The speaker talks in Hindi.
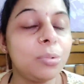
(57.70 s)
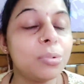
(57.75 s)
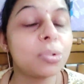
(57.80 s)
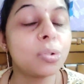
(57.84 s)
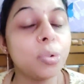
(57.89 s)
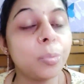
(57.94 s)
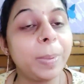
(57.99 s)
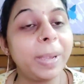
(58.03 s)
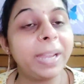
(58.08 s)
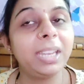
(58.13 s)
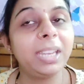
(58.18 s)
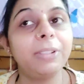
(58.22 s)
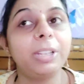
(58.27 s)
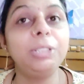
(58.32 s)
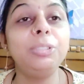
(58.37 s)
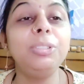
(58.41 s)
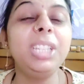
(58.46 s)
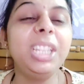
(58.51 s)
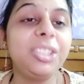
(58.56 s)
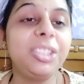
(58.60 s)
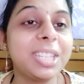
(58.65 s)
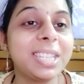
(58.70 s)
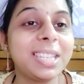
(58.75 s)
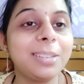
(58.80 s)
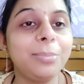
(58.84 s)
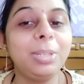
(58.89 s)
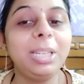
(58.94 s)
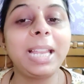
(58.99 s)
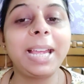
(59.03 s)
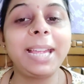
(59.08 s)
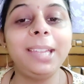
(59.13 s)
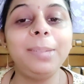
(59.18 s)
की उसको पहनने वाली हूँ नीचे से
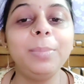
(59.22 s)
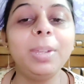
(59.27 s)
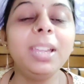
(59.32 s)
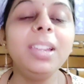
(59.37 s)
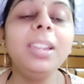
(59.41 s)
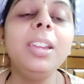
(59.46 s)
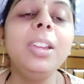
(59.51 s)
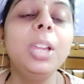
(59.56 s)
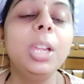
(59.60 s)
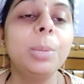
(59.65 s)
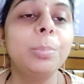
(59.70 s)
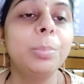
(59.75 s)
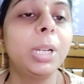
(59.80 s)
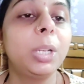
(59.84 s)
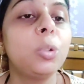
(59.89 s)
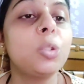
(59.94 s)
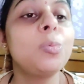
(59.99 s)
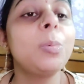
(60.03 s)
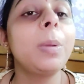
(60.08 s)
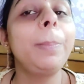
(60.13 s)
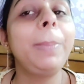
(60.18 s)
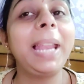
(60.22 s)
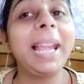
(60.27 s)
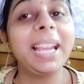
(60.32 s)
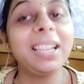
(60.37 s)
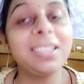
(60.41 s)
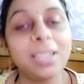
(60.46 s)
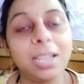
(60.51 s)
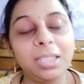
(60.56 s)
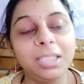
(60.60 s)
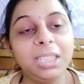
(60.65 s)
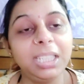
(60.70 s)
भी लाई मैं बट उसमें ब्लैक
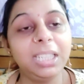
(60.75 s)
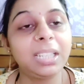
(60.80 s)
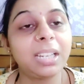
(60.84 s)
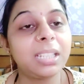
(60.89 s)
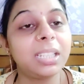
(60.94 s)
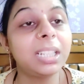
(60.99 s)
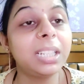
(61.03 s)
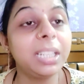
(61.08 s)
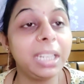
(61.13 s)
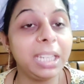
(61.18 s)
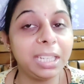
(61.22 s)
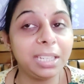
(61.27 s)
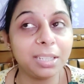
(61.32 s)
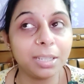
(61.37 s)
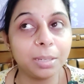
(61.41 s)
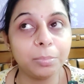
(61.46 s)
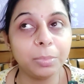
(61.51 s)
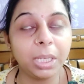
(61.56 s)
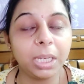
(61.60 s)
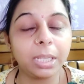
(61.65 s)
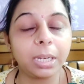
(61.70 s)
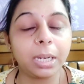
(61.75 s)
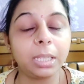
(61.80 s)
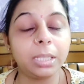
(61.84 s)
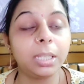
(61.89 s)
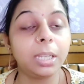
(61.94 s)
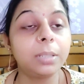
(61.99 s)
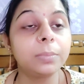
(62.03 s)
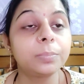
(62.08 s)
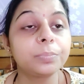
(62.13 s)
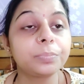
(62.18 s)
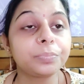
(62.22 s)
ज़्यादा दिख रहा था ग्रीन कम दिख रहा था